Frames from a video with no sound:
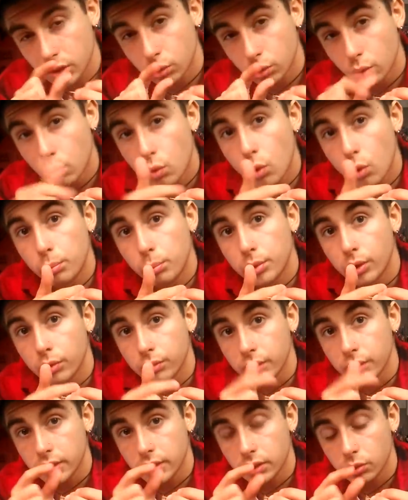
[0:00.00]
de courber
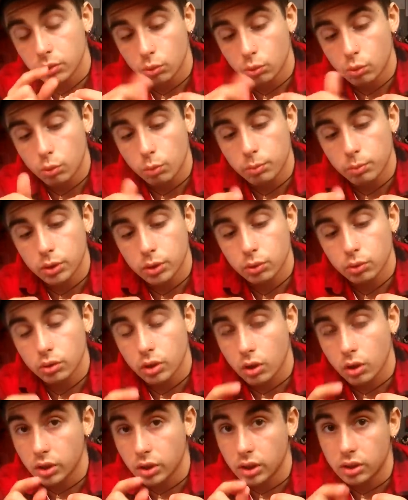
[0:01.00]
en fait, de courber le
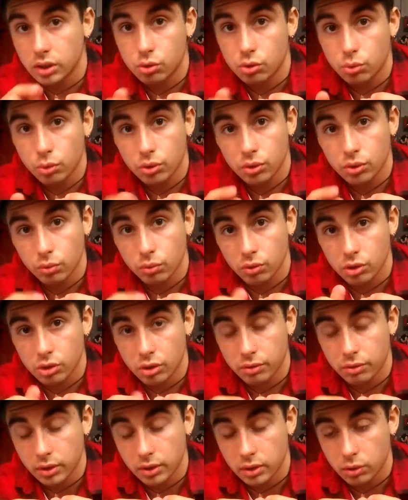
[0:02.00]
truc. Alors il y a des choses qui sont
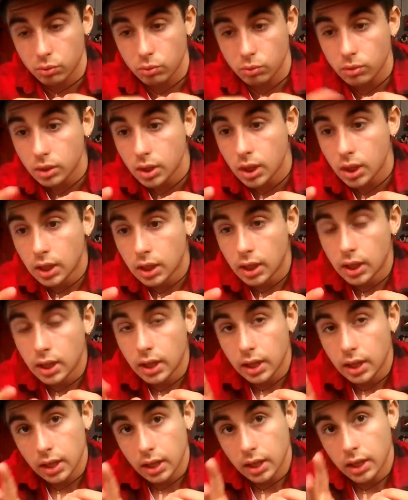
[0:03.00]
déjà faites et tout.
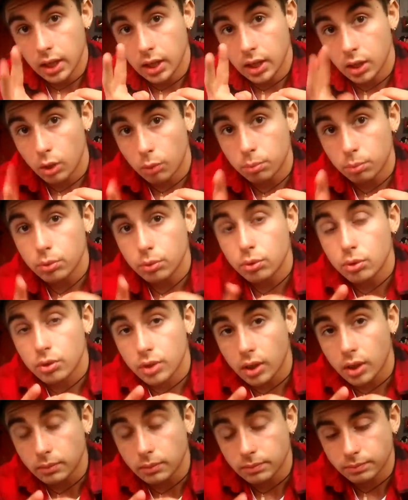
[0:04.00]
Et en plus de
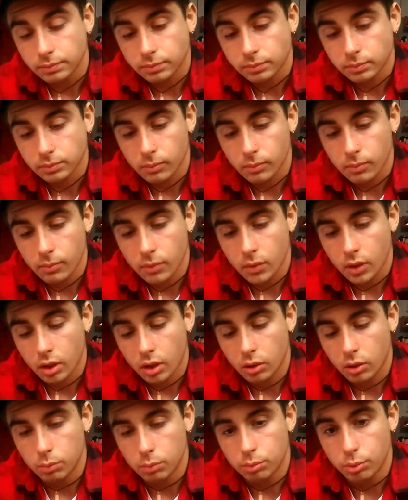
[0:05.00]
ça,
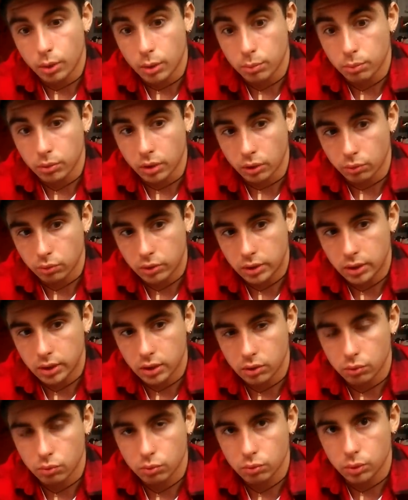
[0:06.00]
euh, pour répondre à toutes les
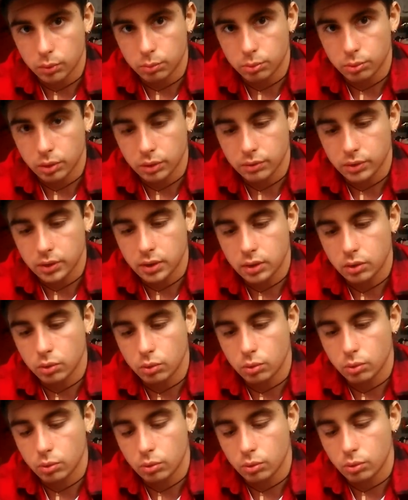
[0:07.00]
questions et pour éviter
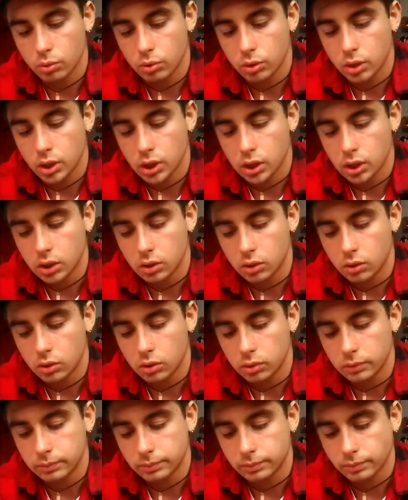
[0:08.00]
qu'il y ait
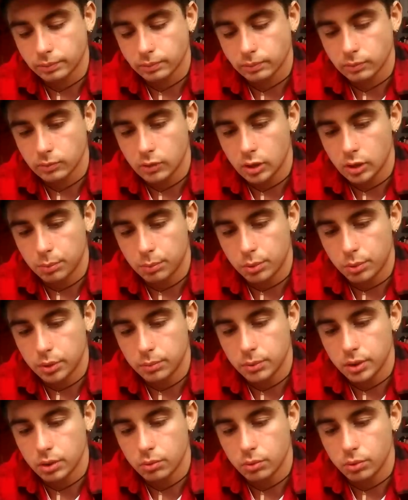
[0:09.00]
euh, des
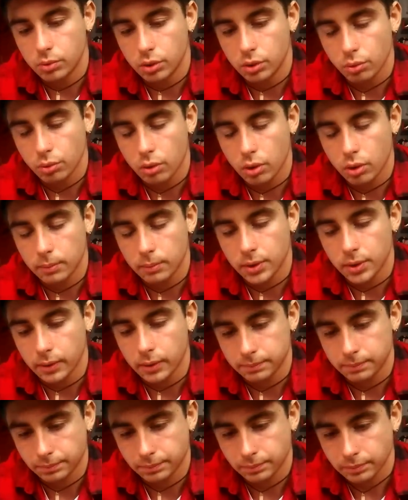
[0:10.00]
polémiques ou des trucs comme
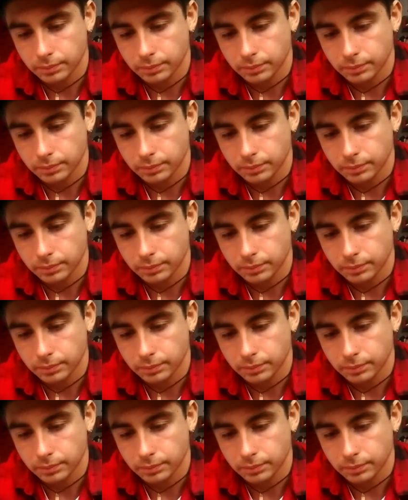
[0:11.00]
ça,